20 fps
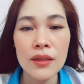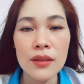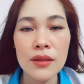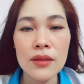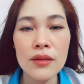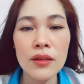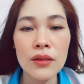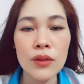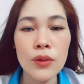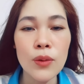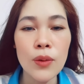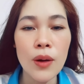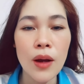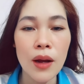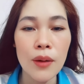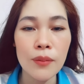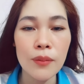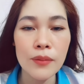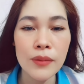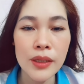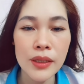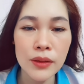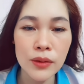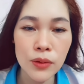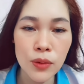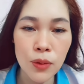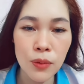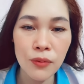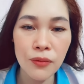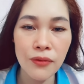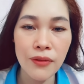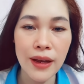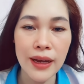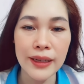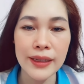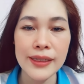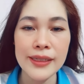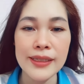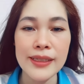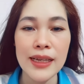cường độ học liên tục,
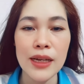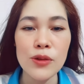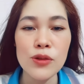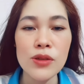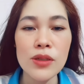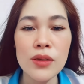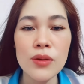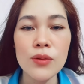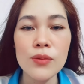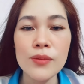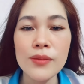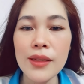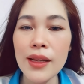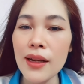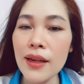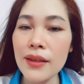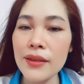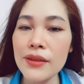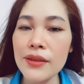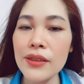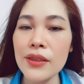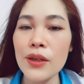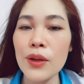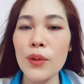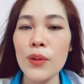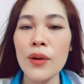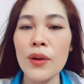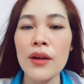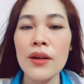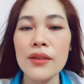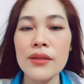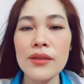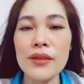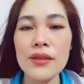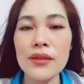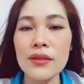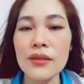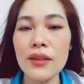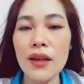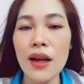và cái giáo trình cũng rất là nhiều.
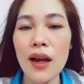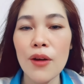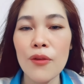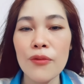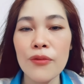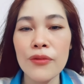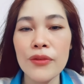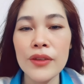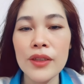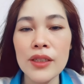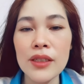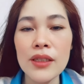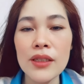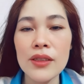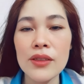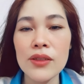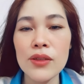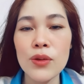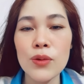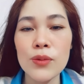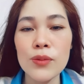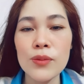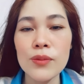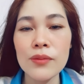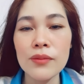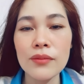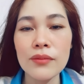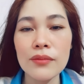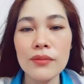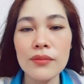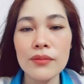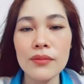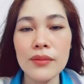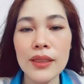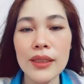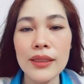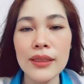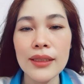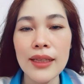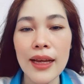Nhưng học phí thì cũng
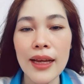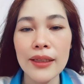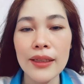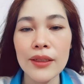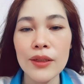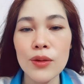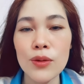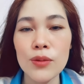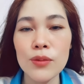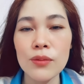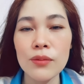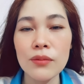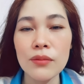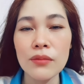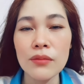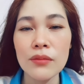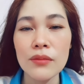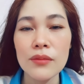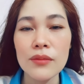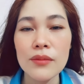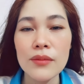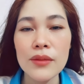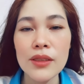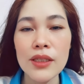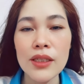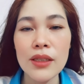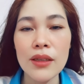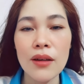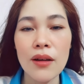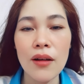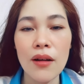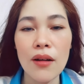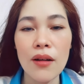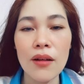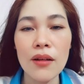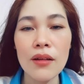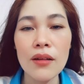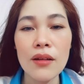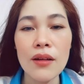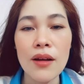tính ra thì cũng chỉ
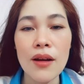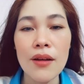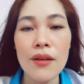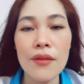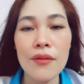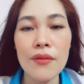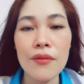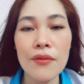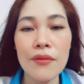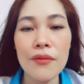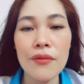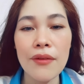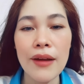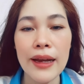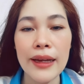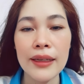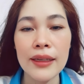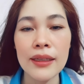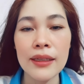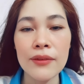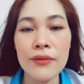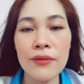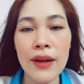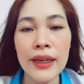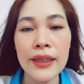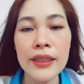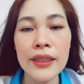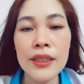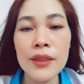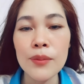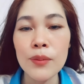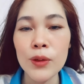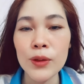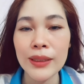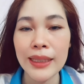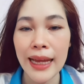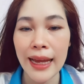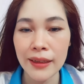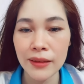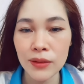có vài nghìn một
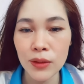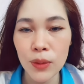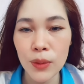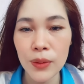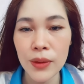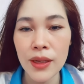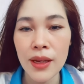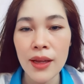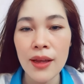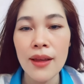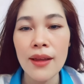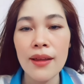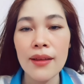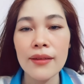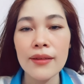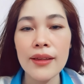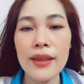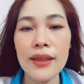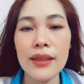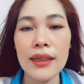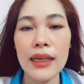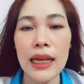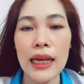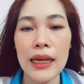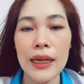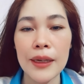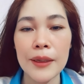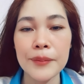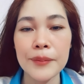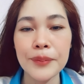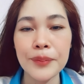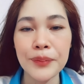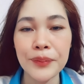tháng thôi. Nên là